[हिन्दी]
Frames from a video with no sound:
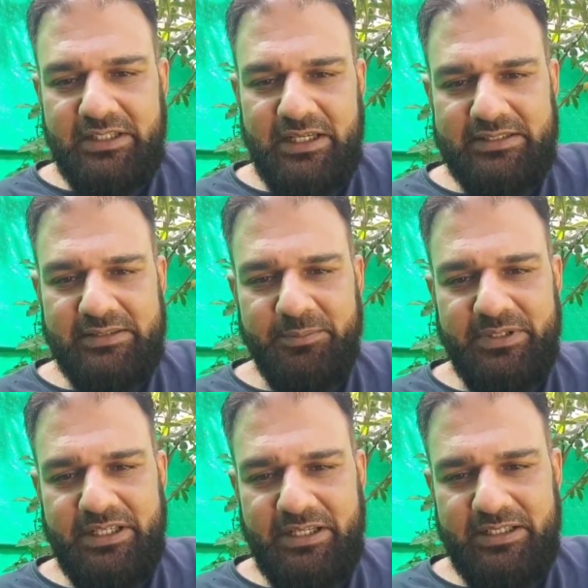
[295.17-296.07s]
आसिम
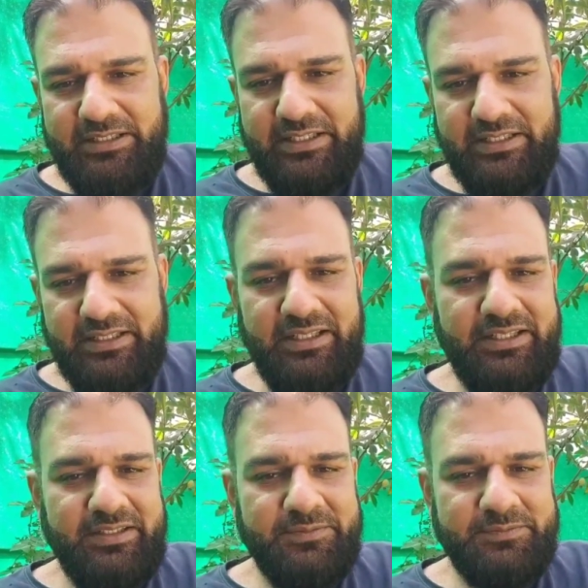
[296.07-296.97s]
बिलाल क्या हाल
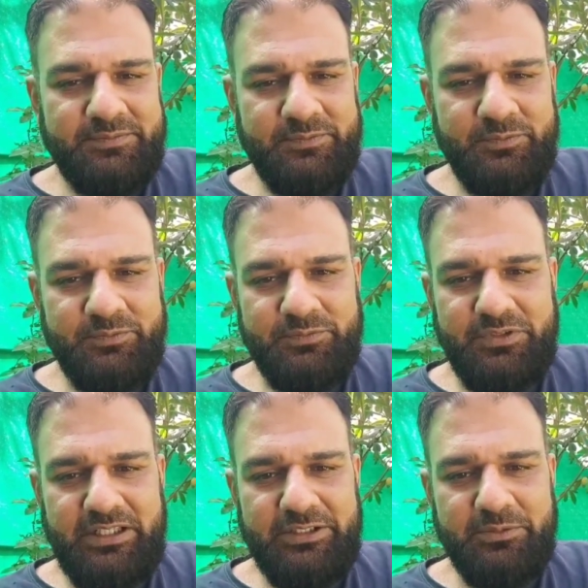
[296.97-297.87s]
है
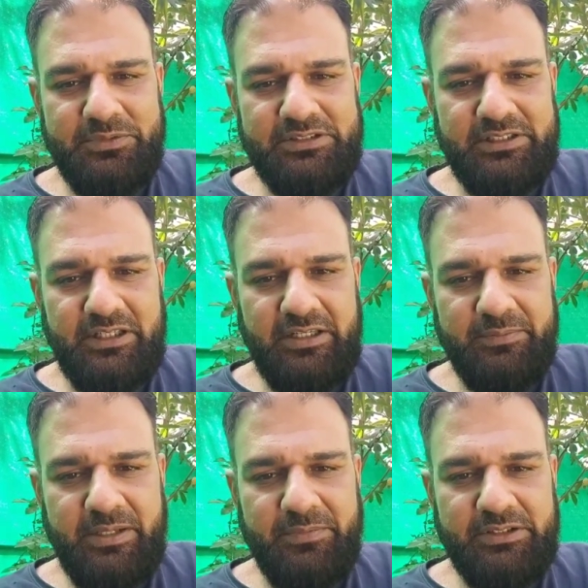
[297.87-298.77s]
वालेकुम
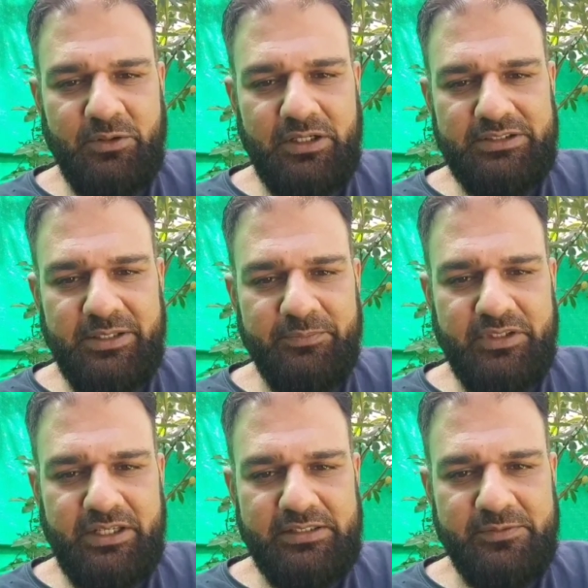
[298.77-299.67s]
अस्सलाम अहमद ख्वाजा
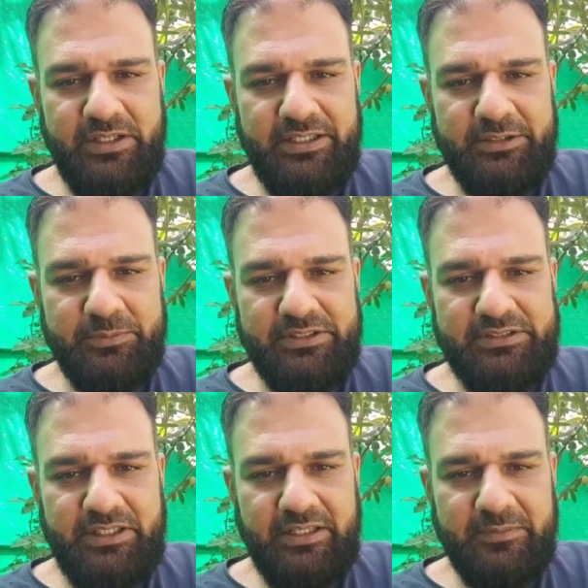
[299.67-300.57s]
इम्तियाज़ वालेकुम
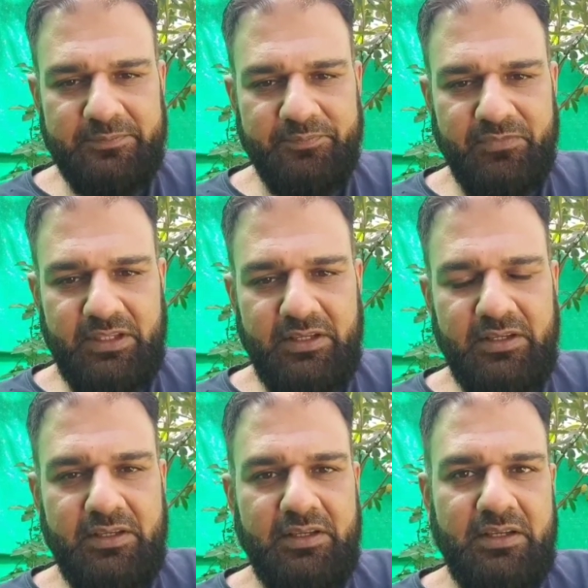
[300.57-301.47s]
अस्सलाम
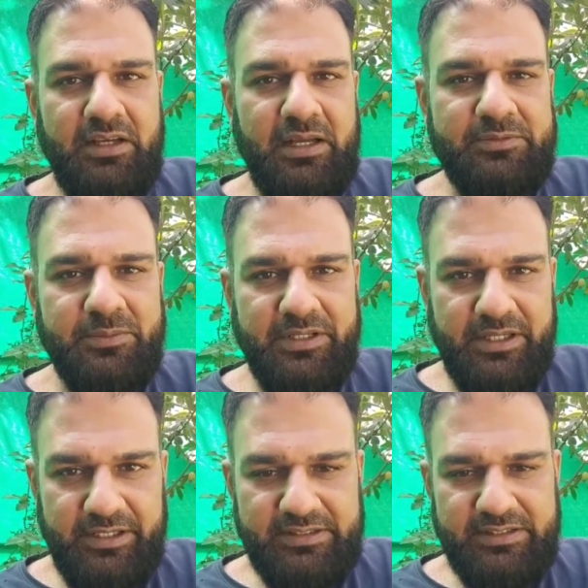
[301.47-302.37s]
आप सब
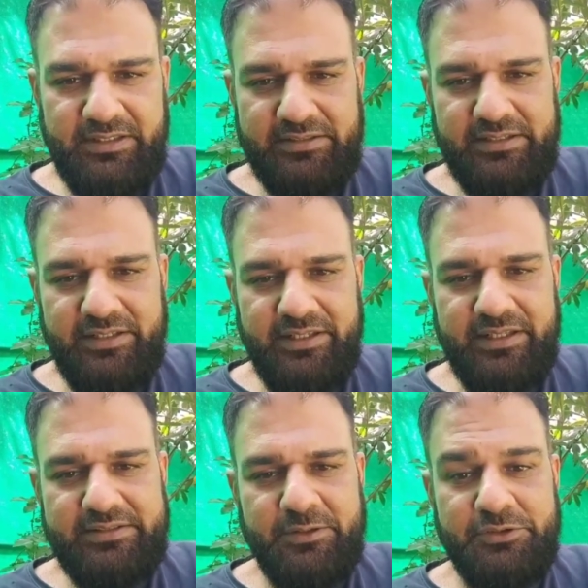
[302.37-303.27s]
खैरियत से हैं संडे
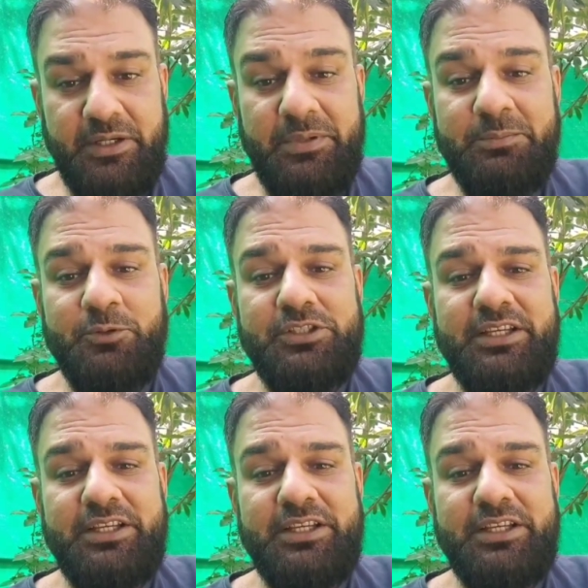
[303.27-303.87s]
कैसे गुजरे मैंने पूछा